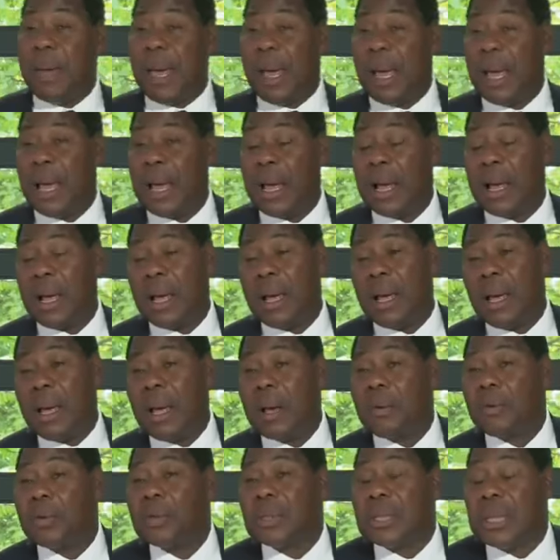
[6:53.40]
mais
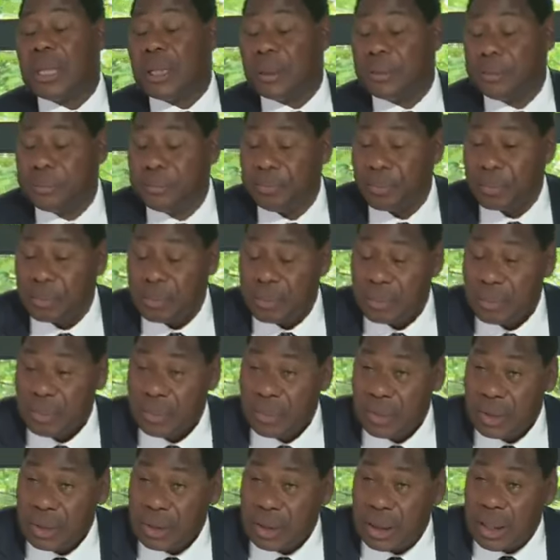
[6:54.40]
écoutez,
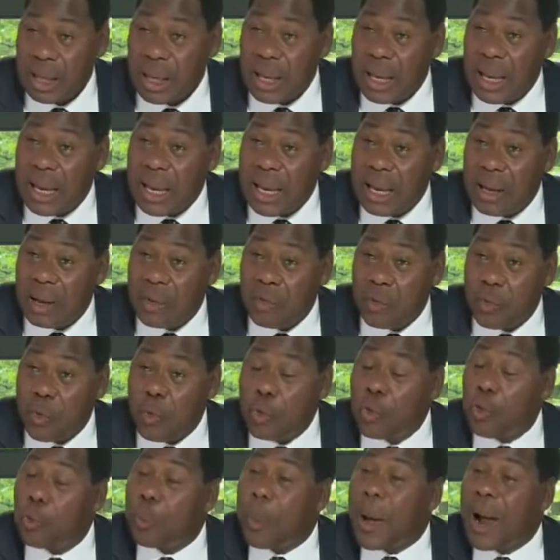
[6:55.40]
et
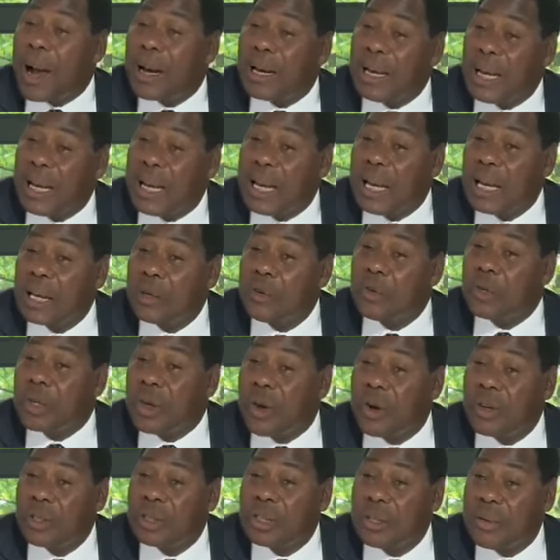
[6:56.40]
vous nous parlez du
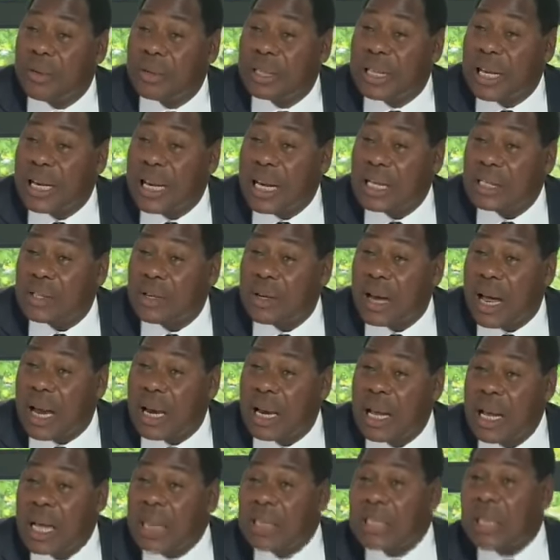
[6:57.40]
terrorisme
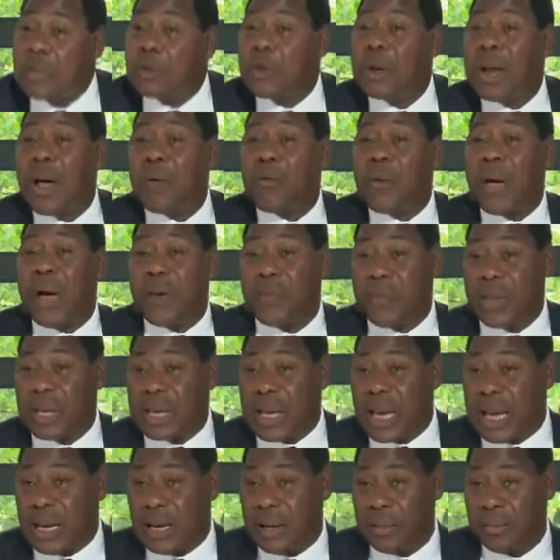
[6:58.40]
international. C'est une affaire
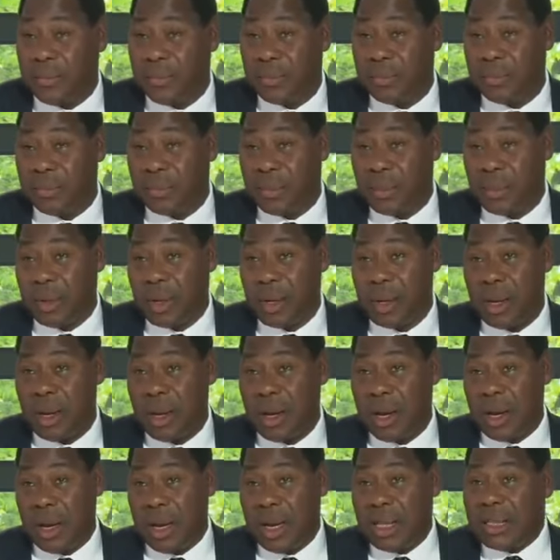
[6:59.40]
africaine.
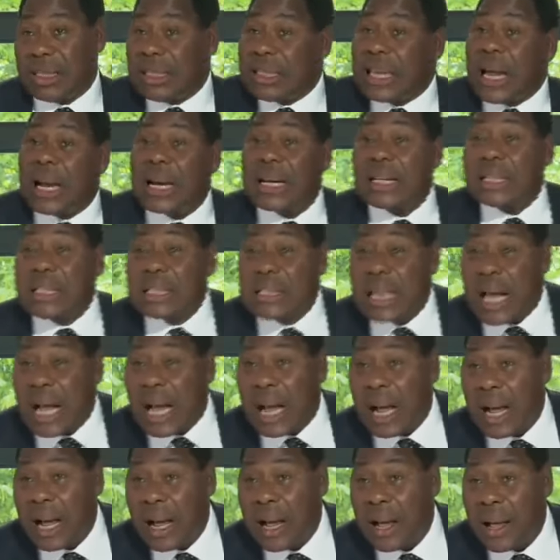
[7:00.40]
Ils étaient
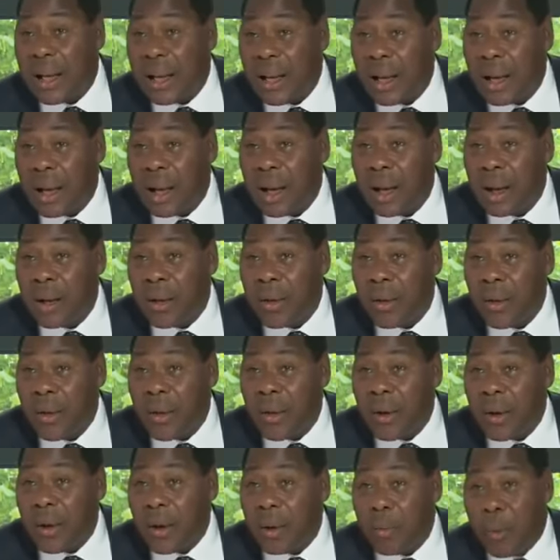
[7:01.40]
réticents.
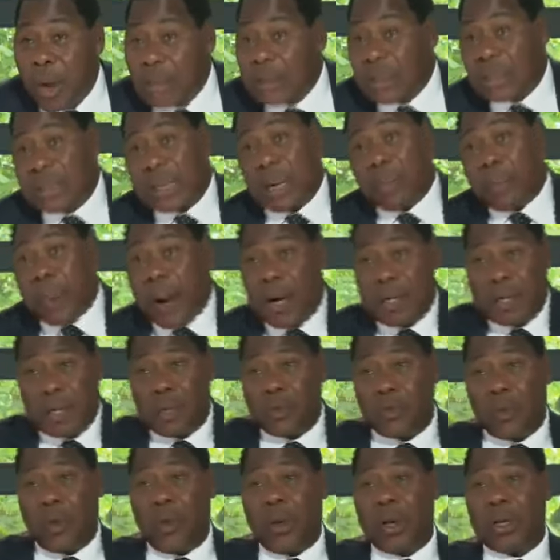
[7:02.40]
Moi, j'étais, par
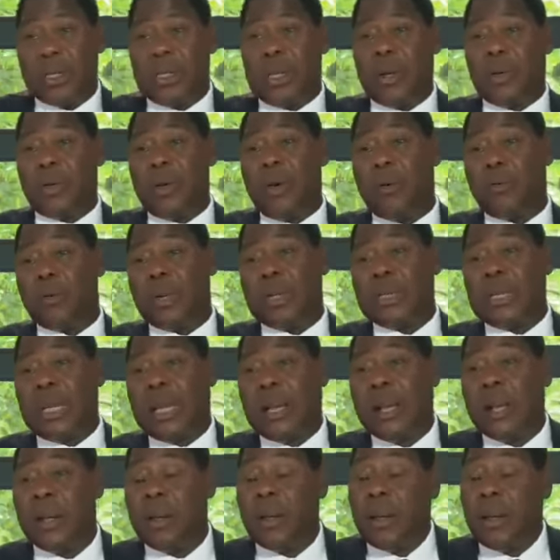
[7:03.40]
exemple, je le dis, je vous le dis,